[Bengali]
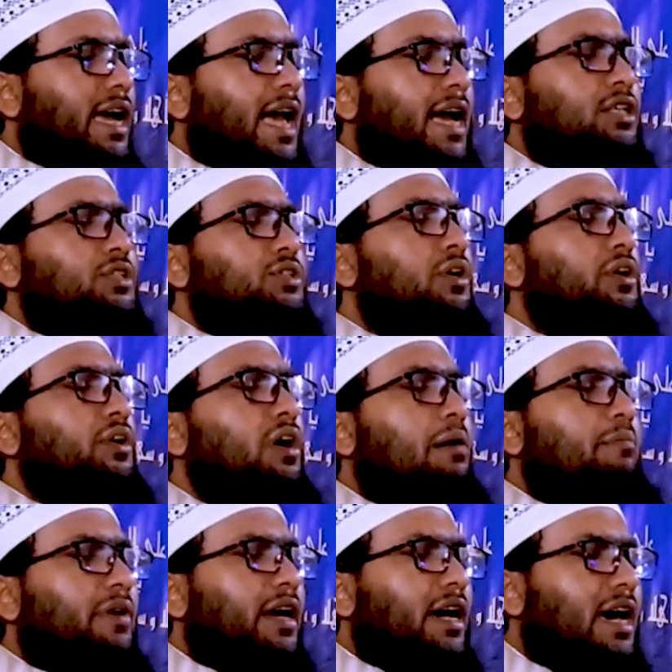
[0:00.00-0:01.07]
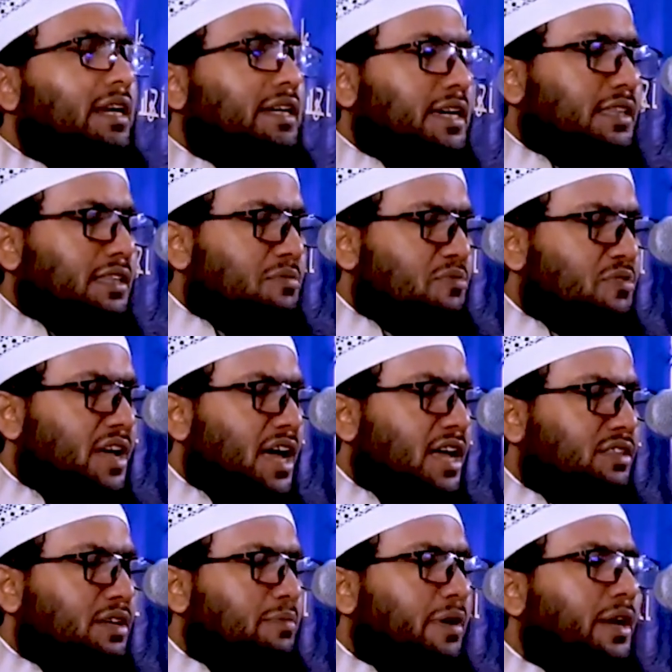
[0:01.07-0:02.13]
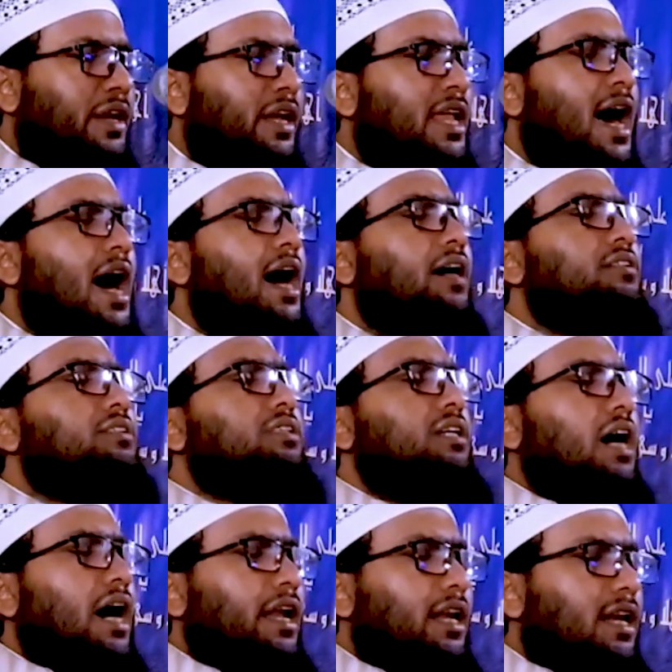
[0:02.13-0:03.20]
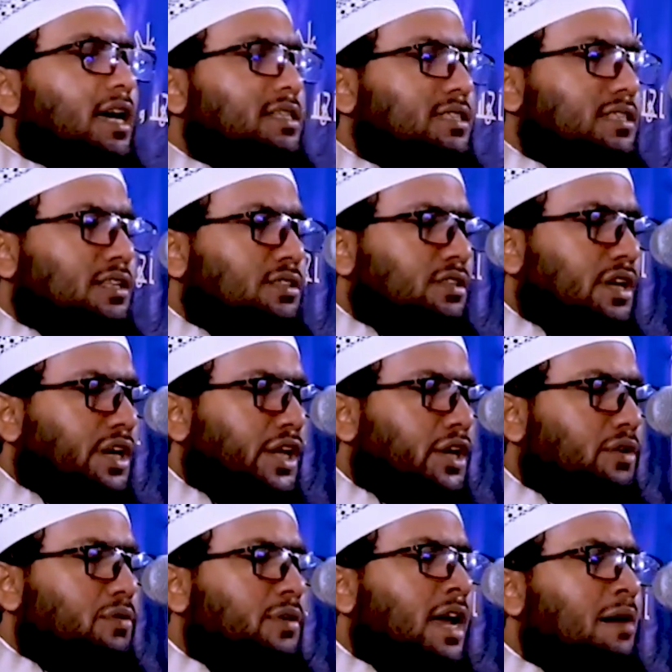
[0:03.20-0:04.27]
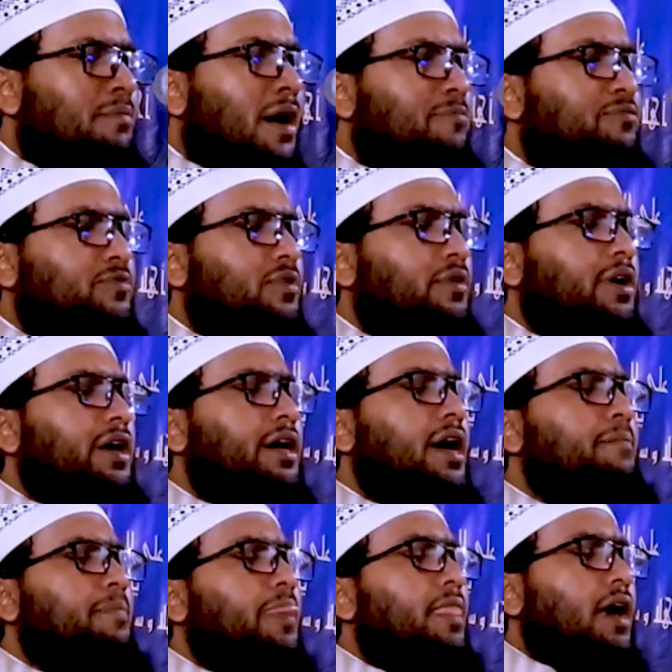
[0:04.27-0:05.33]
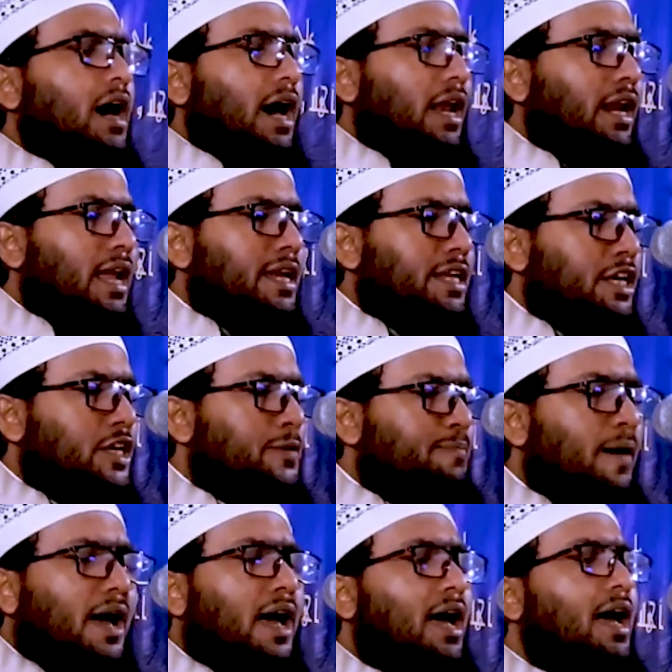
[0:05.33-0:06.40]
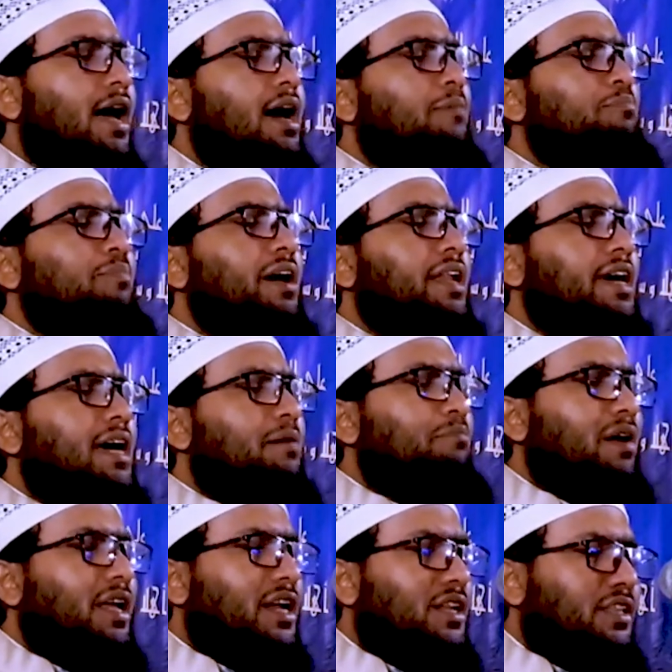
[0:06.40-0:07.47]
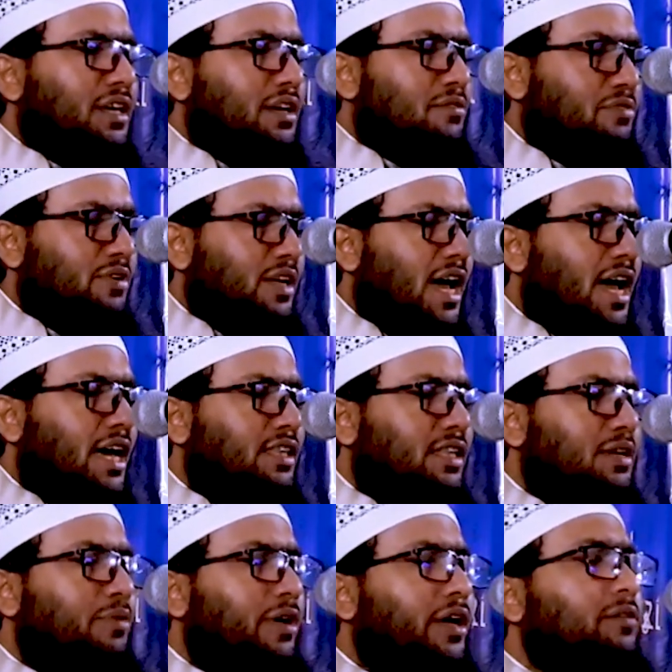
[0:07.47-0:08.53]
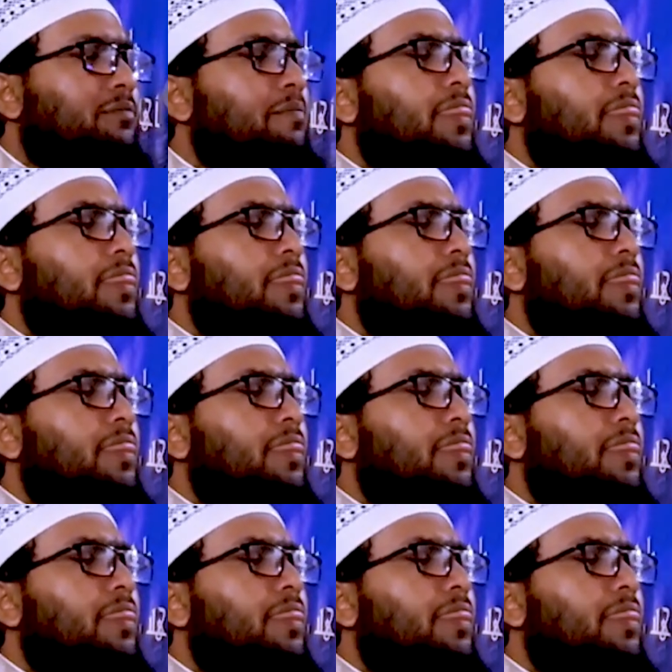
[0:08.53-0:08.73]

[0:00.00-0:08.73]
একজন আপনি খানিয়াতে ফিরে দিবেন না আল্লাহ জিন্দেগির গুণা মাফ করিয়া আল্লাহ নিষ্পাপ বানাইয়া বাড়ির দিকে ফিরা দিবেন